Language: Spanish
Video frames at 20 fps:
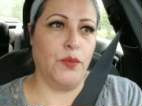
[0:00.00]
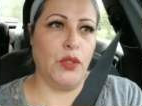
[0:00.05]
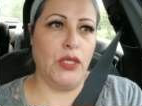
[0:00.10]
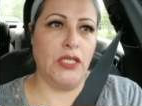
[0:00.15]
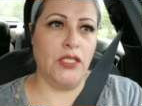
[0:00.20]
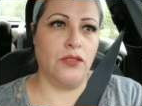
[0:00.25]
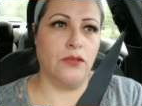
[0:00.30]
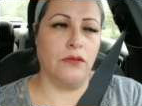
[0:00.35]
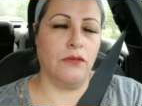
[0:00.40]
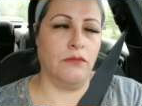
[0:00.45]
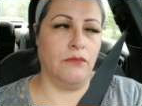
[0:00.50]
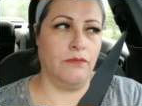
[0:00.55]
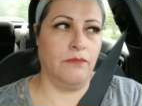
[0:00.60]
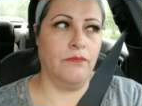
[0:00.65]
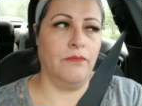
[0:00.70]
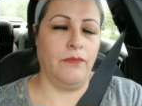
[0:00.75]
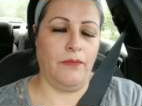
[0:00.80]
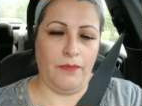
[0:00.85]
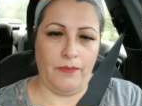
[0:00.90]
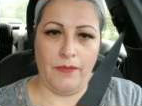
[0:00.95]
Por eso
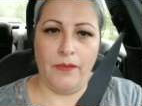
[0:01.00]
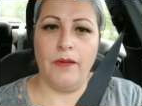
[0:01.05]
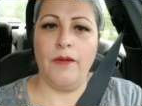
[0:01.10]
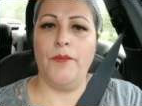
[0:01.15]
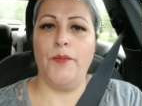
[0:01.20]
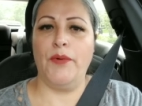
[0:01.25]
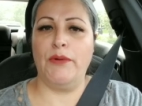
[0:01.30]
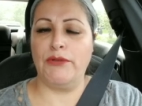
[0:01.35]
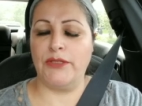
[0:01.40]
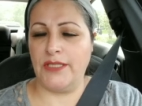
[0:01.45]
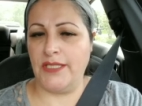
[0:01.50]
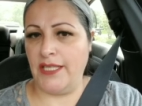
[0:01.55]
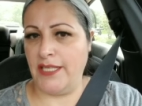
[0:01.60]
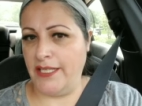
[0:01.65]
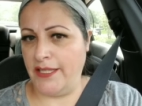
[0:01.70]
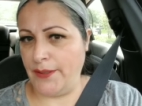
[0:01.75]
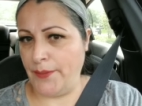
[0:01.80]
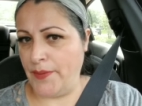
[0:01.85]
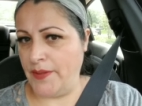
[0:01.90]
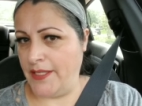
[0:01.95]
me gusta ser
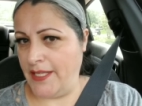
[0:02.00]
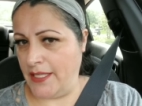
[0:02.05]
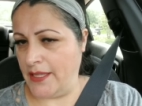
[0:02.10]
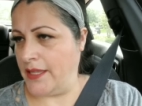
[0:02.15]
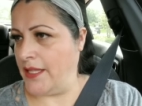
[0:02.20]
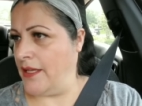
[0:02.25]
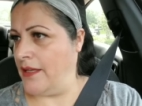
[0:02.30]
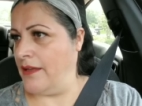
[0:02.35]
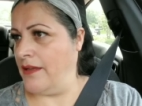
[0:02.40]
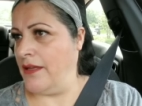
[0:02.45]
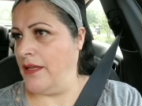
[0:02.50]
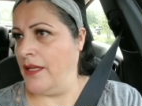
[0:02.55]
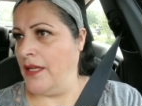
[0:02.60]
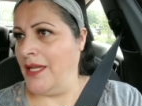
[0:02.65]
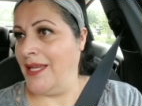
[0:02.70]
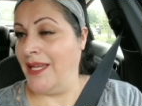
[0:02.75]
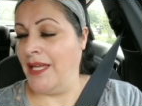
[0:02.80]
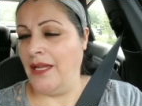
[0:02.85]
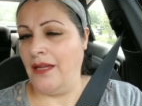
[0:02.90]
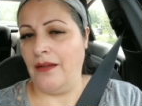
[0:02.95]
independiente.
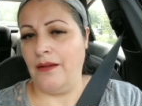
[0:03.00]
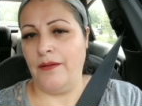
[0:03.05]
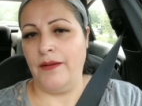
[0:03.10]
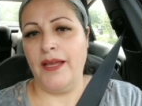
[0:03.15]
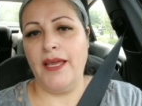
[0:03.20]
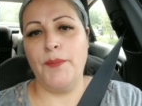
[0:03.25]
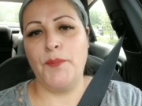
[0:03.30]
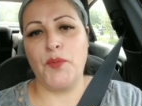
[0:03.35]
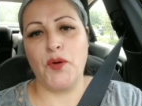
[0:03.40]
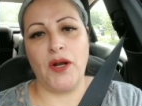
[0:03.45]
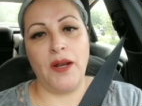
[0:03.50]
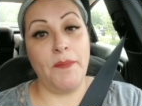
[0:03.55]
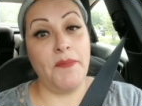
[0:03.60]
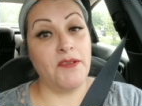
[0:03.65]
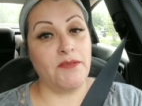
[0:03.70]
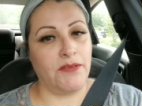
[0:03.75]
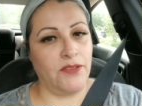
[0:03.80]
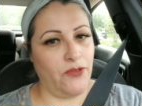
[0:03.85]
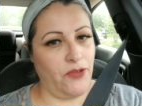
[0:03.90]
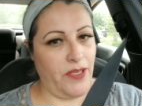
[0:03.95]
El
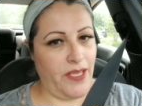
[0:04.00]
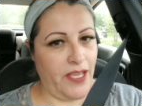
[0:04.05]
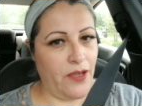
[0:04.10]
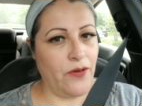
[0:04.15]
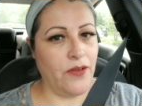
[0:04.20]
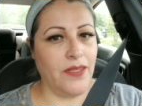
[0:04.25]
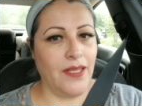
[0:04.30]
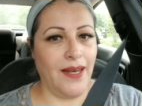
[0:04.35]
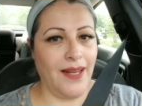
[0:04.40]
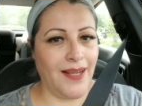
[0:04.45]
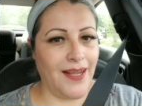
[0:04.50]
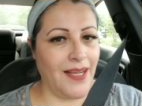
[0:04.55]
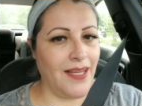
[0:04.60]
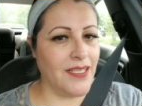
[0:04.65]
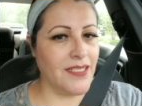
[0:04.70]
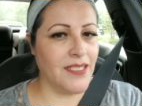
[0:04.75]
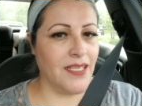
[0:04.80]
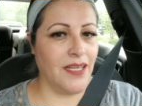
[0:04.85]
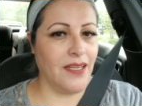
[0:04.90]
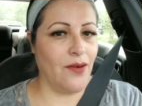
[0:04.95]
problema es cuando llegué ahorita a la
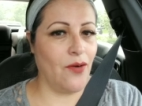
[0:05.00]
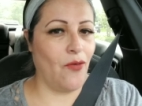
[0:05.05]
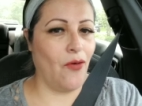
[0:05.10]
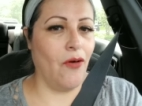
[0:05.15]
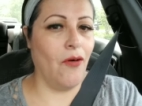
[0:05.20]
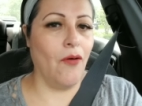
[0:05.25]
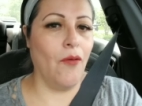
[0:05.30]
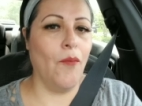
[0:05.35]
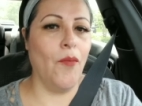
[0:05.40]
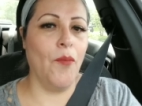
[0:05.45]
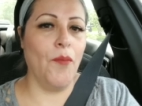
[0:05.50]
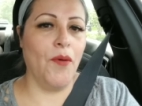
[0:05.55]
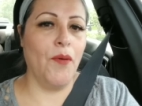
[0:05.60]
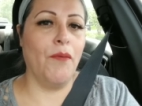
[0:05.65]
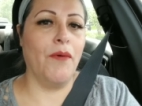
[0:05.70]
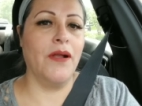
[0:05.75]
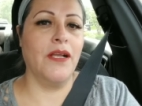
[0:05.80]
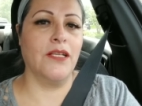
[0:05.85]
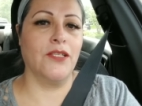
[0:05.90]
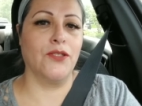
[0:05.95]
casa, ¿cómo me
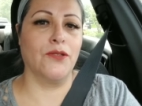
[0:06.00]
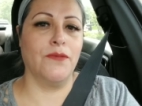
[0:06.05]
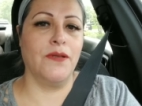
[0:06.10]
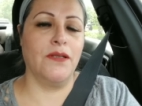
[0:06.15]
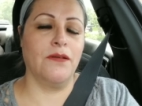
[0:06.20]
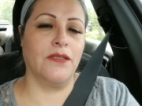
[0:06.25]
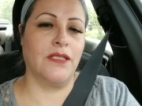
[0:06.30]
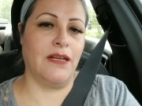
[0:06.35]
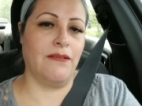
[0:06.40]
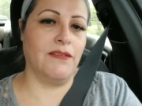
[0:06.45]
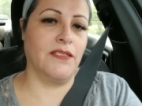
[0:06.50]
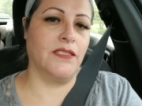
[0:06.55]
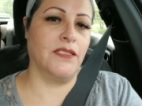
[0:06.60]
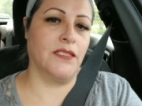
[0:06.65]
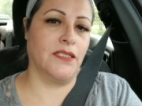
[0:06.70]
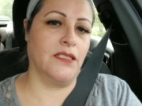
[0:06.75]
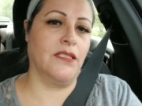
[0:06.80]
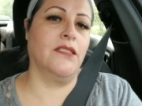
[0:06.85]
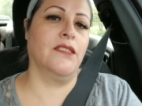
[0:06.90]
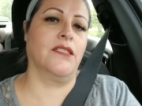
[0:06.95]
voy a subir otra vez
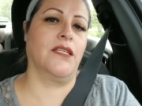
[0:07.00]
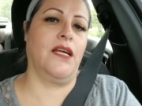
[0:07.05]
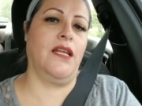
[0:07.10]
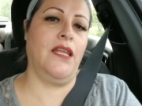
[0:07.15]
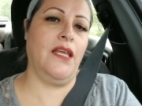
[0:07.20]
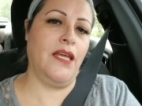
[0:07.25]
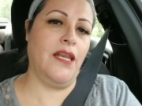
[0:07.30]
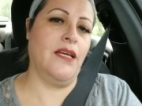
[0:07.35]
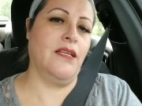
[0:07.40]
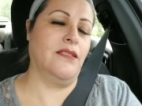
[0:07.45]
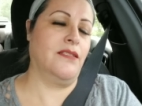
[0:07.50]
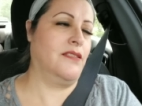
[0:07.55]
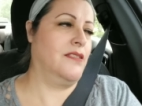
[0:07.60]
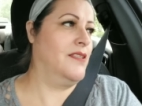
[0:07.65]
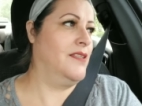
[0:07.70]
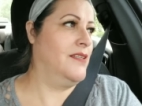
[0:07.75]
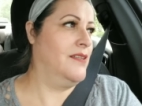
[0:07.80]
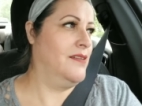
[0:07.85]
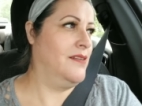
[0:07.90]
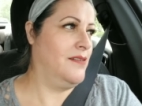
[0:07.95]
esas escaleras?
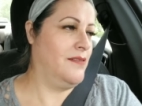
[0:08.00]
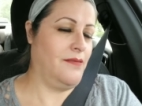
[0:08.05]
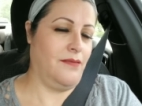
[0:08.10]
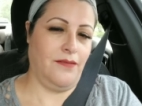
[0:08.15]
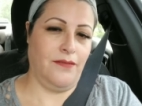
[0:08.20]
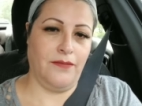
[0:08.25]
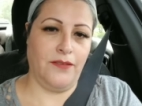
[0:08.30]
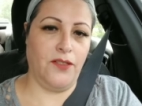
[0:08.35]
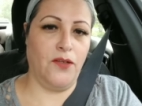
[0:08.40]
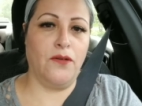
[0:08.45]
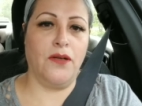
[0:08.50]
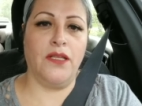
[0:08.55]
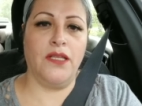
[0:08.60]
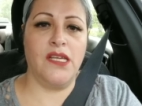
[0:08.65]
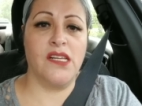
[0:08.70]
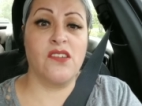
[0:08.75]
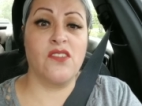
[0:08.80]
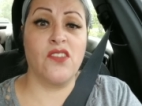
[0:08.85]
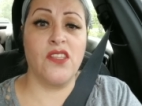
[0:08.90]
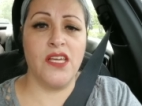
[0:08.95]
Creo que
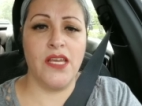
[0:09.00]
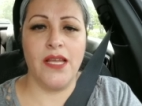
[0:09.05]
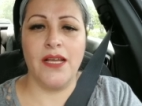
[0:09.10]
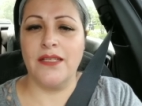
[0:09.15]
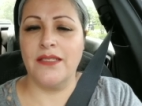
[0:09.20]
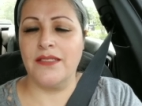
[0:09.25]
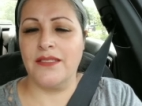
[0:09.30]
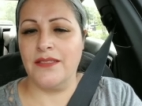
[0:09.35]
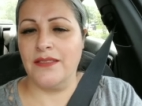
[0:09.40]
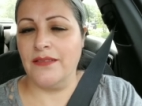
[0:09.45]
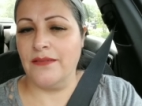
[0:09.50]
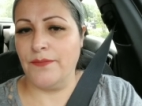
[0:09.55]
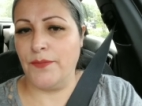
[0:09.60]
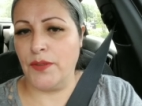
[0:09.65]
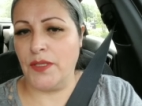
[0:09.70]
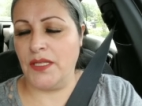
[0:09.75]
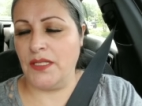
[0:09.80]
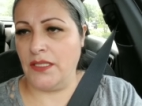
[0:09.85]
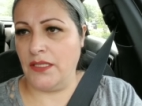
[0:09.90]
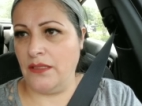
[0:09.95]
de rodillas,
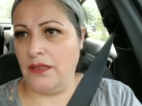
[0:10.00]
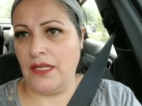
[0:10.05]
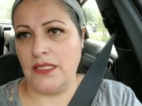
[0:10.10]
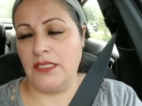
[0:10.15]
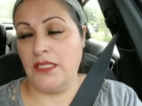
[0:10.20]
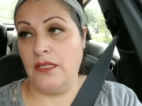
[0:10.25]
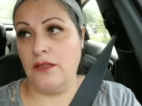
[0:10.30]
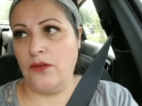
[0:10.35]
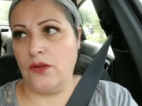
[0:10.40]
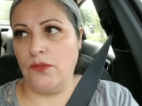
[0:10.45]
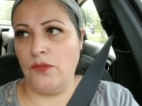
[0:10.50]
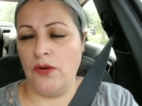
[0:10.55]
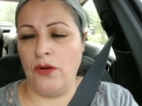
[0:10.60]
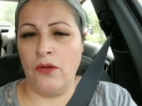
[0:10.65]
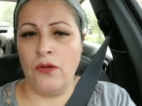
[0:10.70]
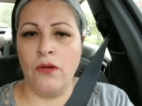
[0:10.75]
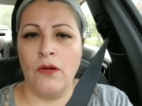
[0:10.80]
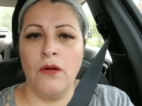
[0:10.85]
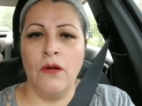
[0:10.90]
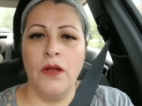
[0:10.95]
porque así es como
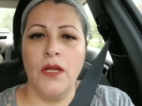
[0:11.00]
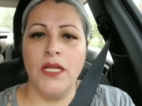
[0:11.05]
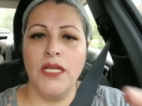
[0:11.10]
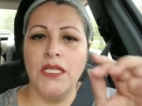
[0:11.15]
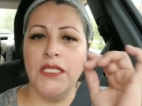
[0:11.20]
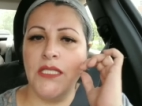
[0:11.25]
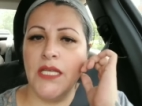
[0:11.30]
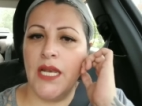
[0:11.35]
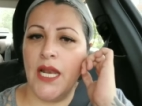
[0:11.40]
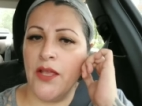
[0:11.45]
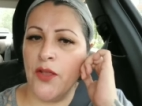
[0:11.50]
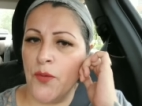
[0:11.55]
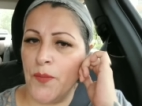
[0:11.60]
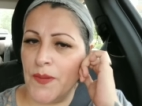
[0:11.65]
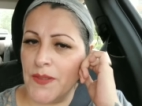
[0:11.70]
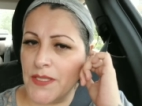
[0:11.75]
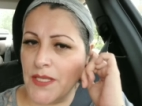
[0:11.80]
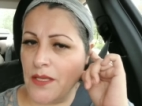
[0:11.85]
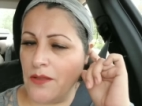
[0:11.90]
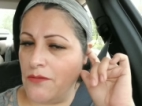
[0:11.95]
lo hice el año
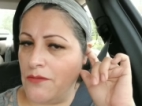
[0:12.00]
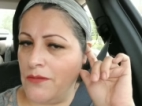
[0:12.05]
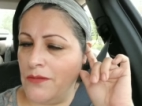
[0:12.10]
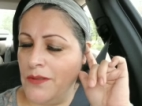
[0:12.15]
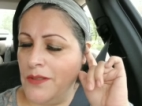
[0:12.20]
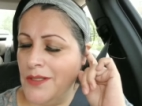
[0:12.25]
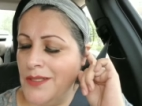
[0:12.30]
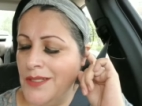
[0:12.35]
pasado.